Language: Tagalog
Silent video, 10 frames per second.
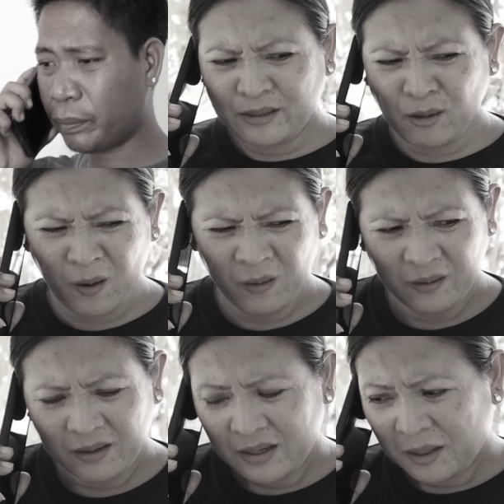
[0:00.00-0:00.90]

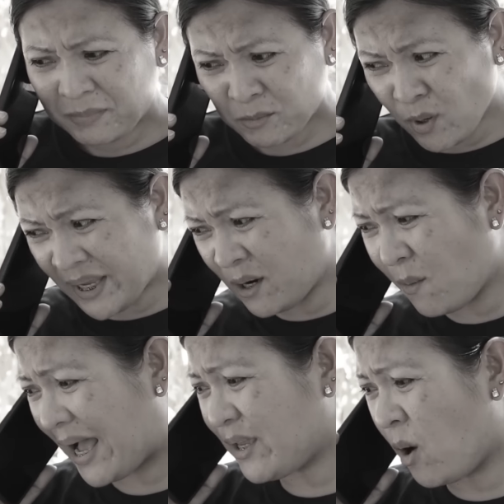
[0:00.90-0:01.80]
Ano? Ba't mo
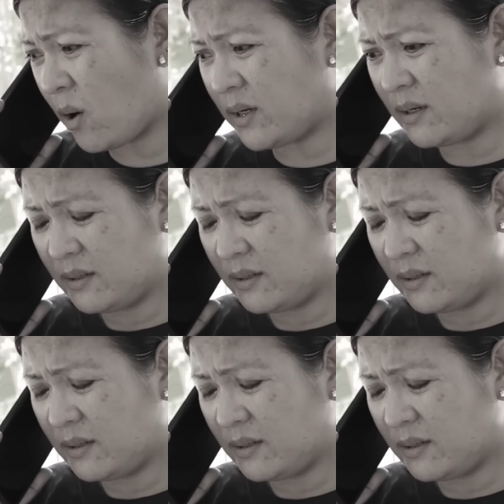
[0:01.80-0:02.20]
ginawa yun?